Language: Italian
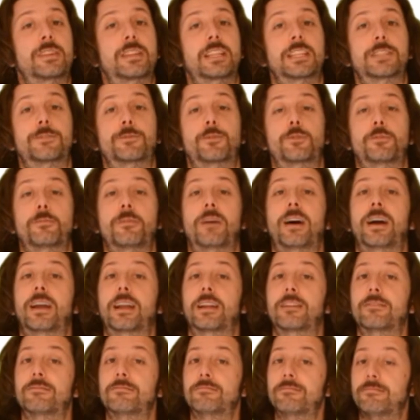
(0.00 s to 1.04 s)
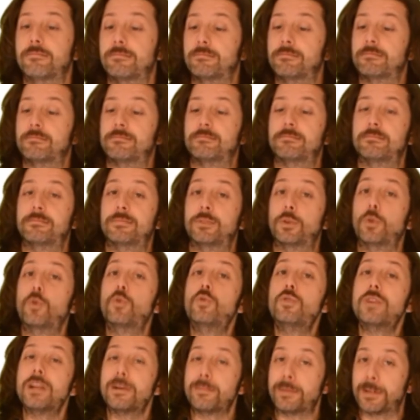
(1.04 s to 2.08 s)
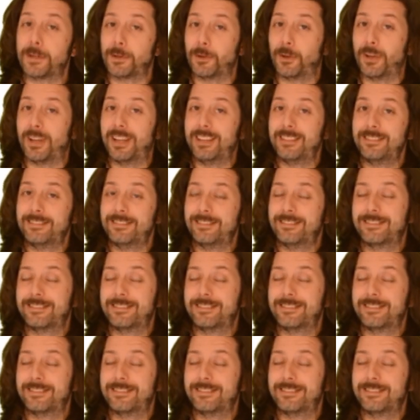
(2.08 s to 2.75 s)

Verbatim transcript: a trasformare una parola